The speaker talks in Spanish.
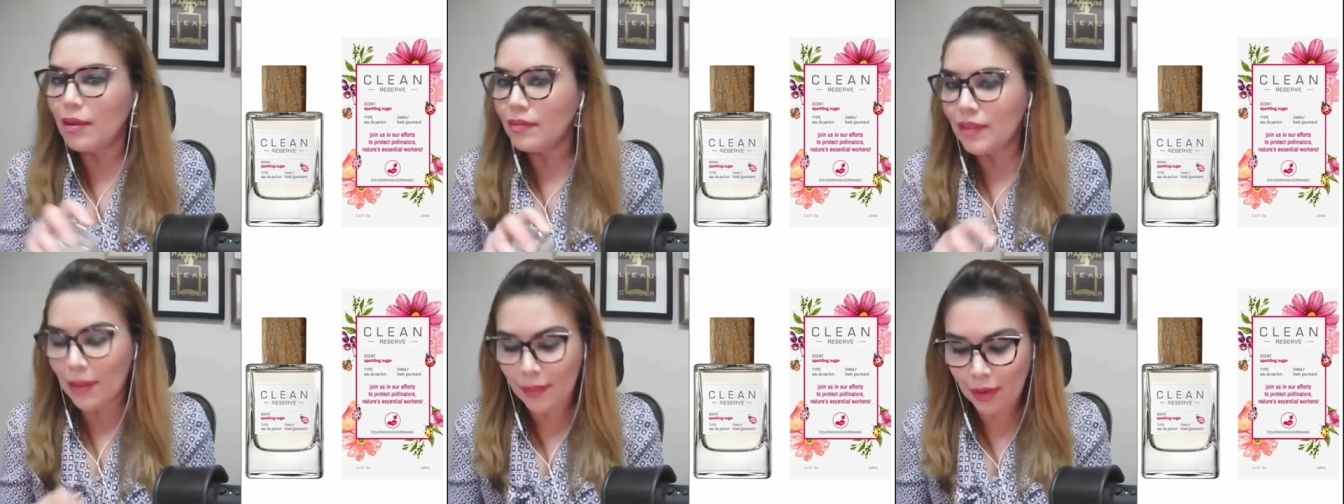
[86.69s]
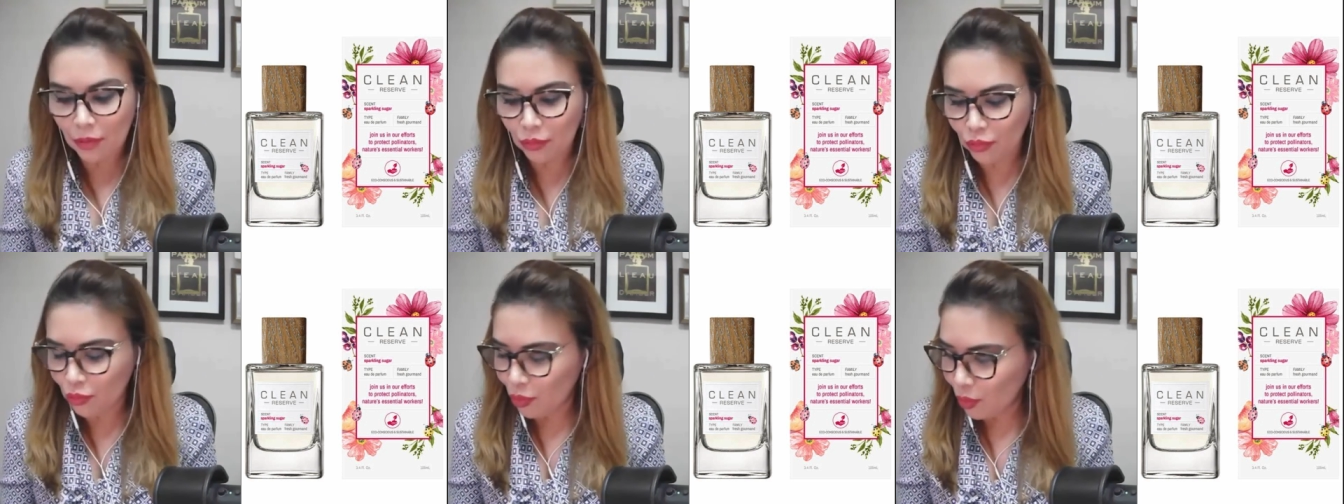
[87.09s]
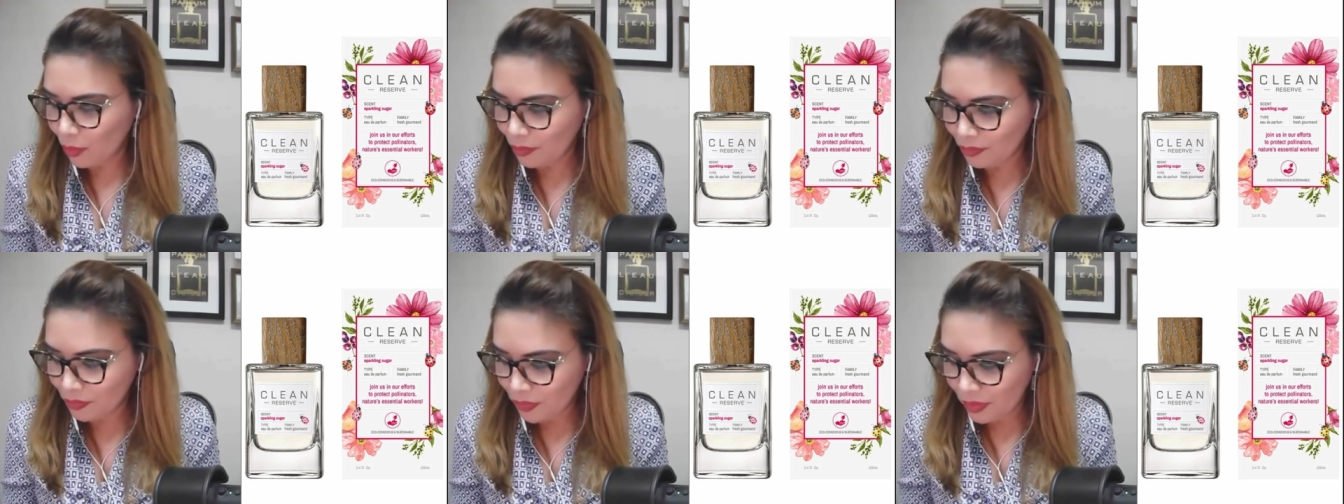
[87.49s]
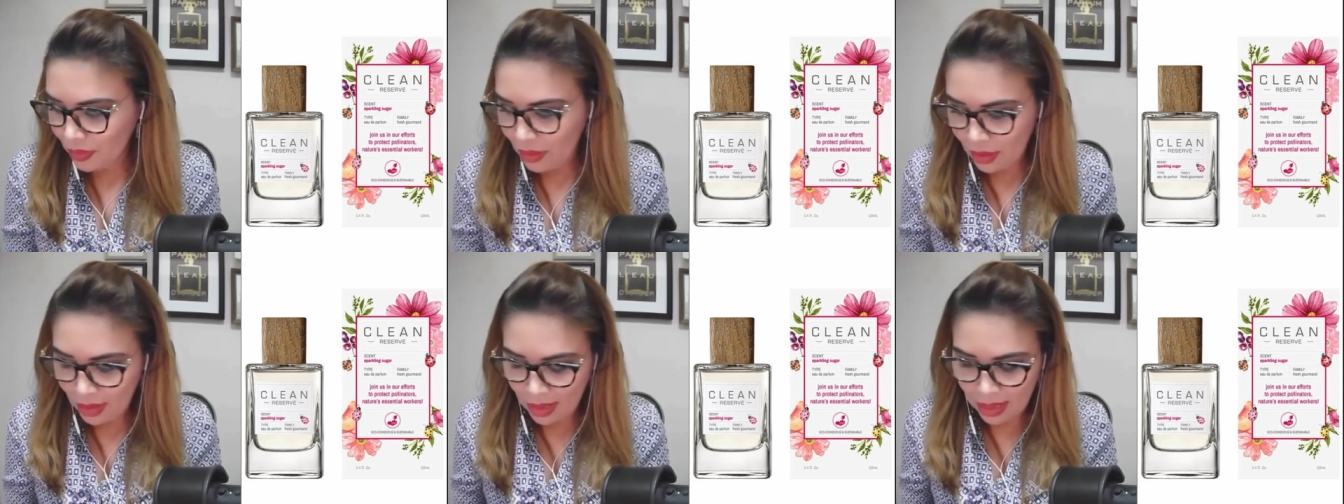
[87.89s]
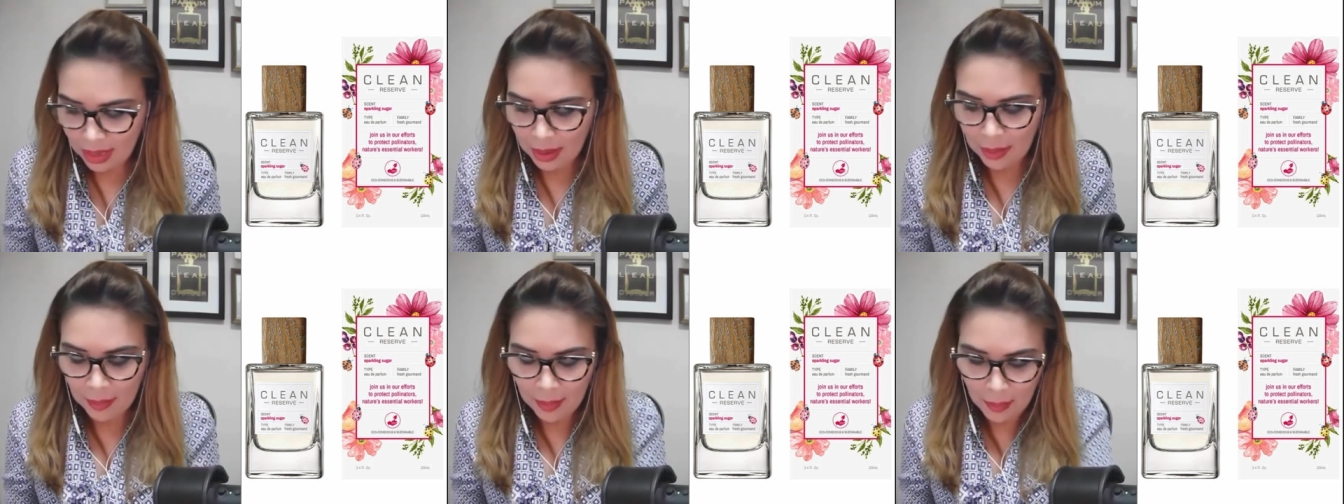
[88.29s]
ya me gustó
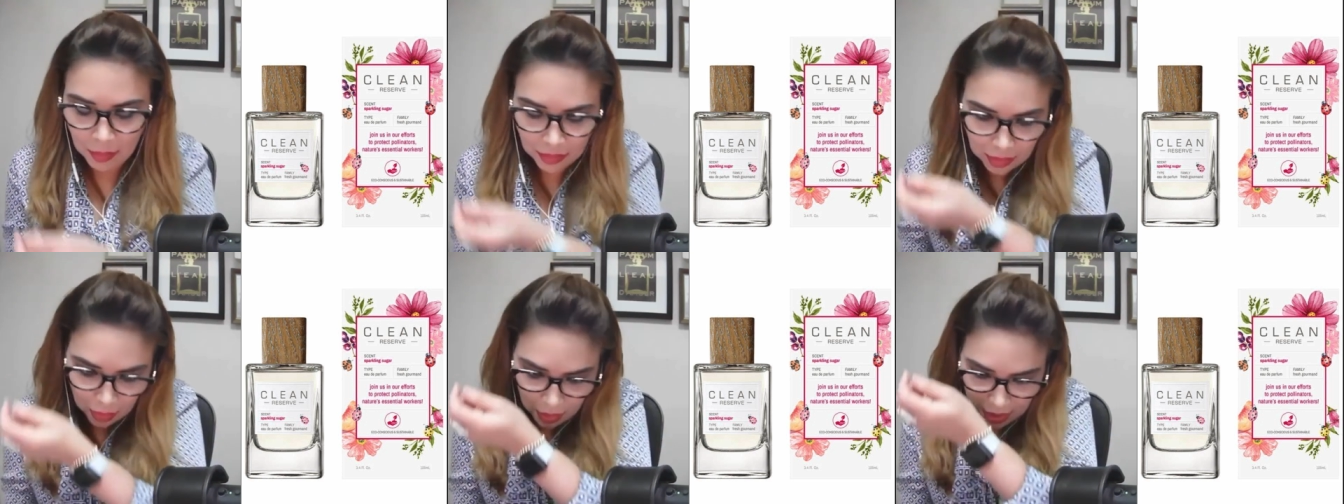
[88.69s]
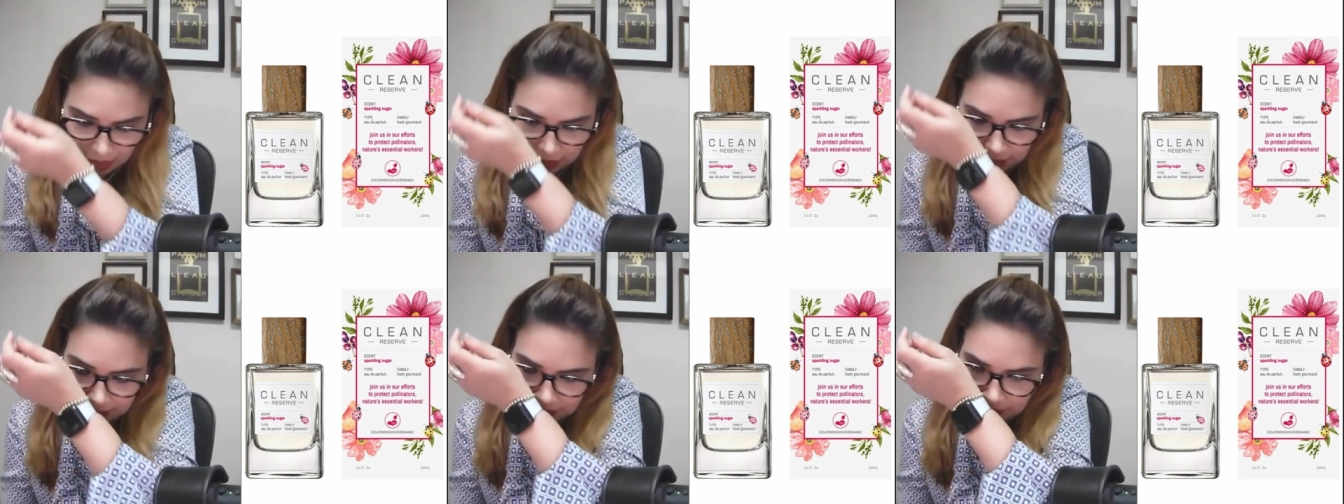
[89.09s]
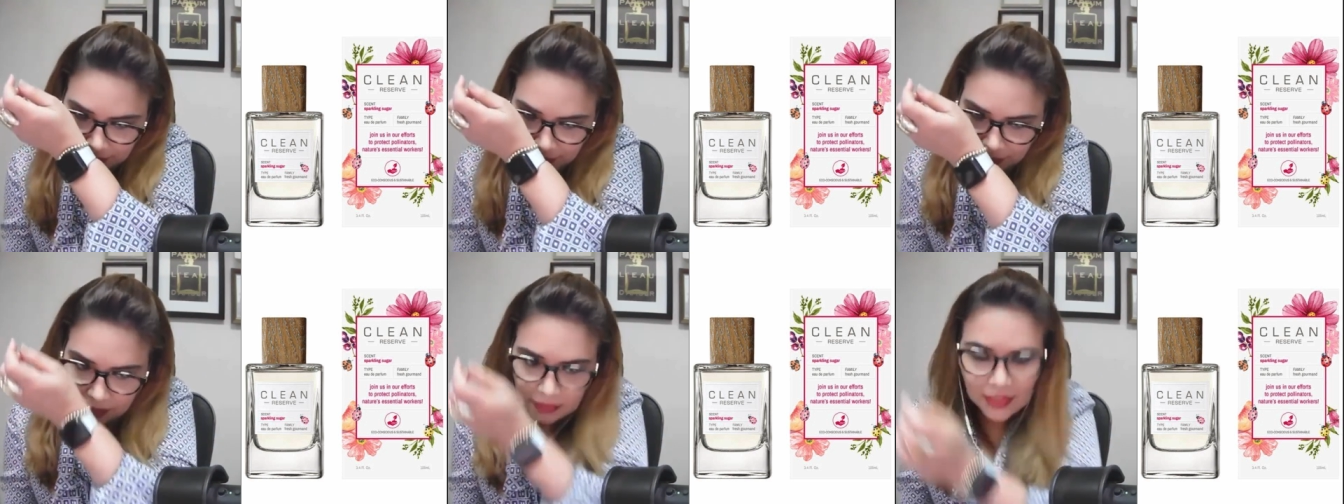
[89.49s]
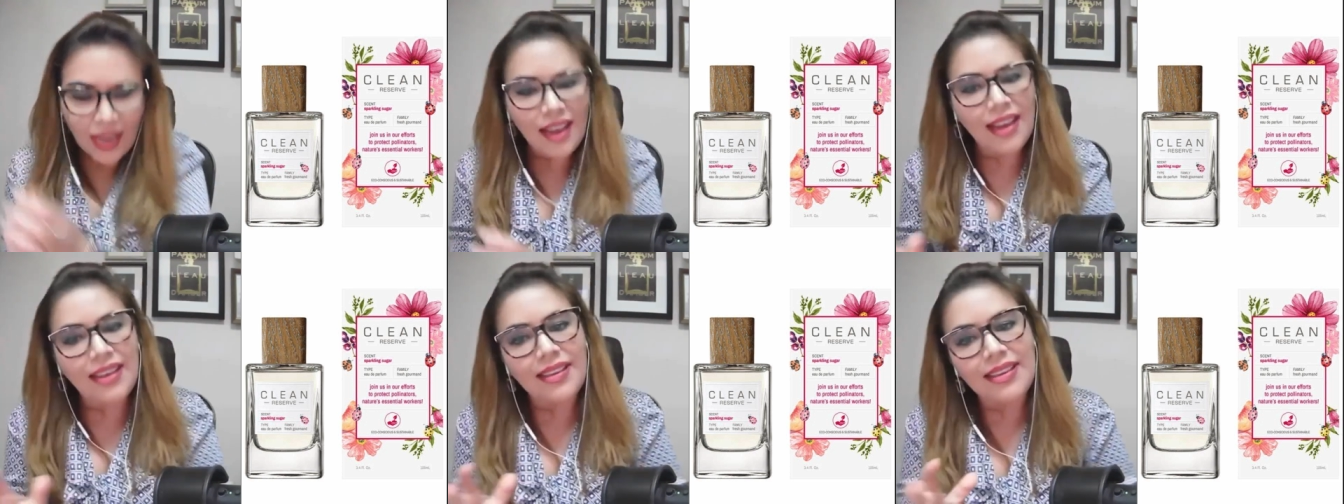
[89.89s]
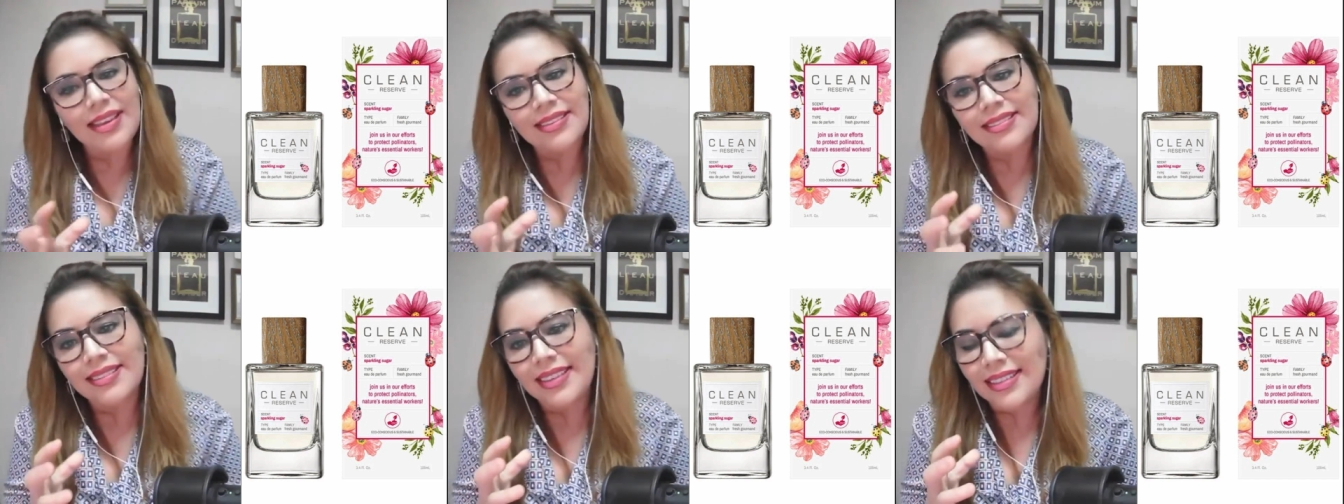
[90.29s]
vamos a oler, ay,
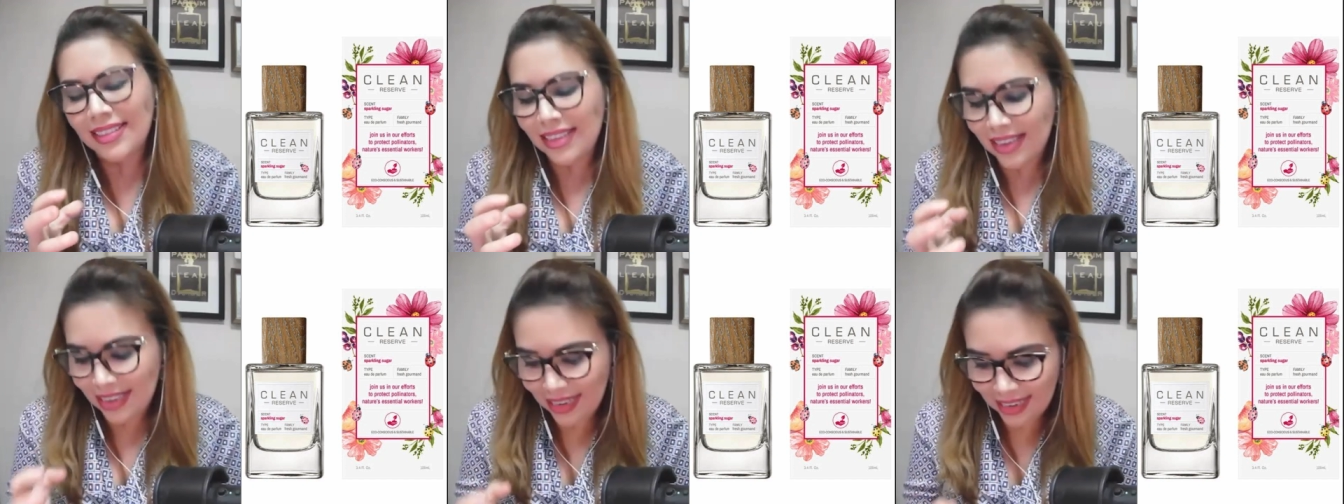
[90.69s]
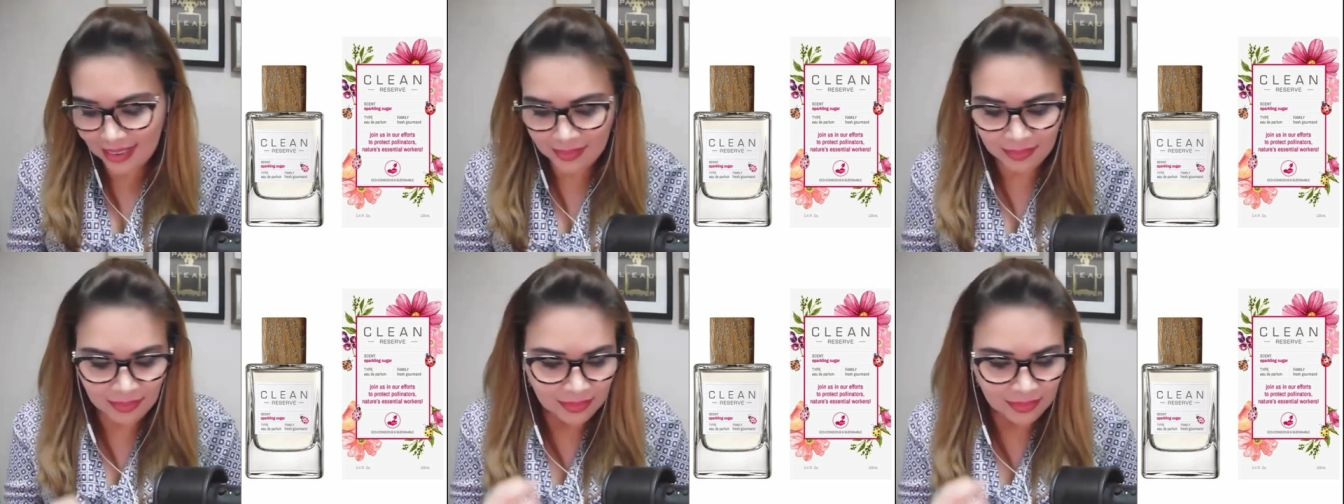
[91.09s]
es que tiene,